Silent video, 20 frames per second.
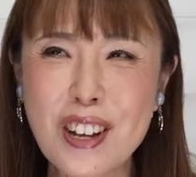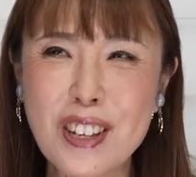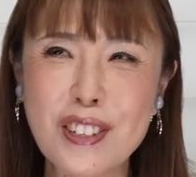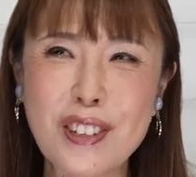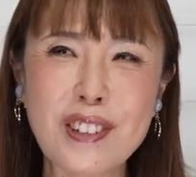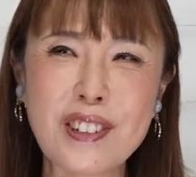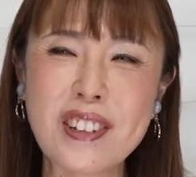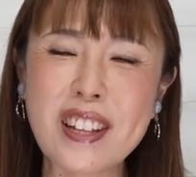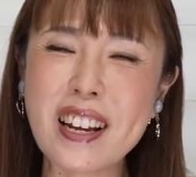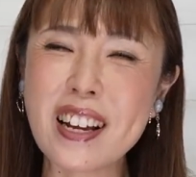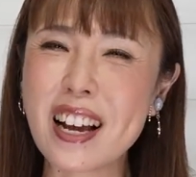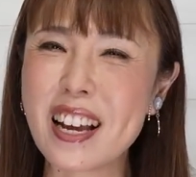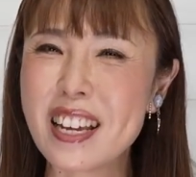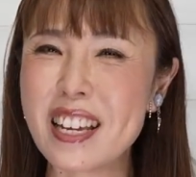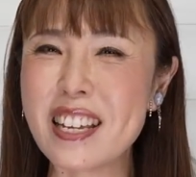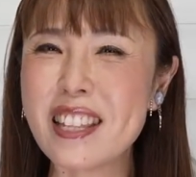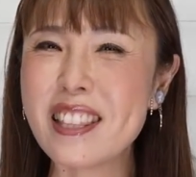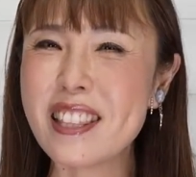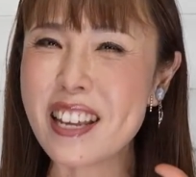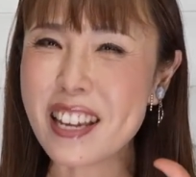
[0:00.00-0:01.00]
そのなんか
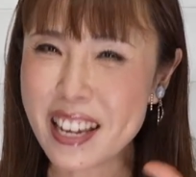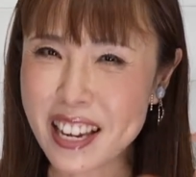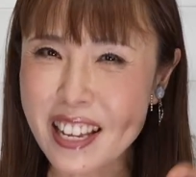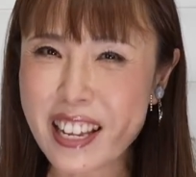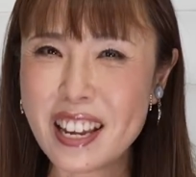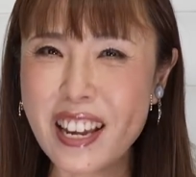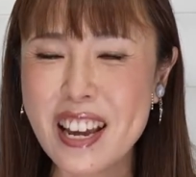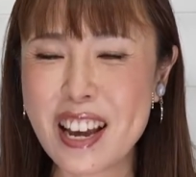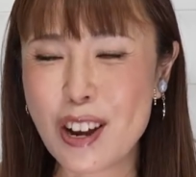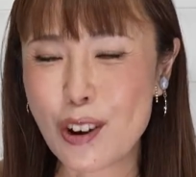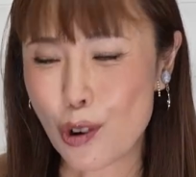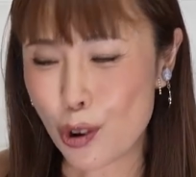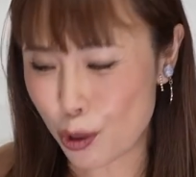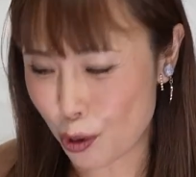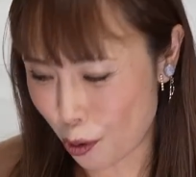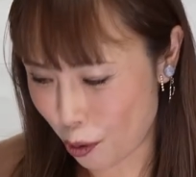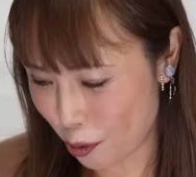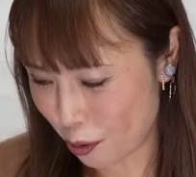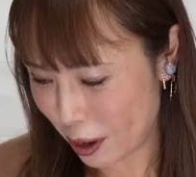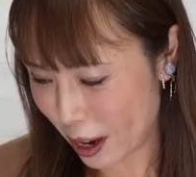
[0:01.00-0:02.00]
一滴にこ
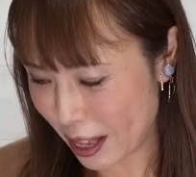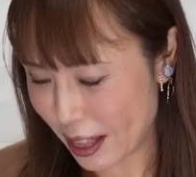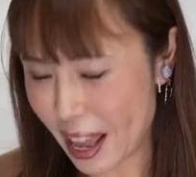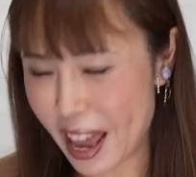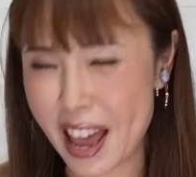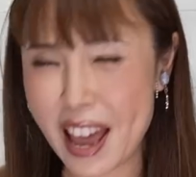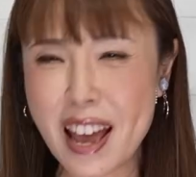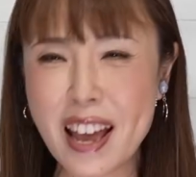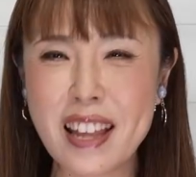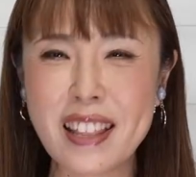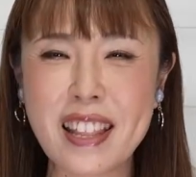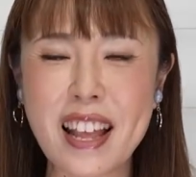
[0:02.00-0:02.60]
の本がね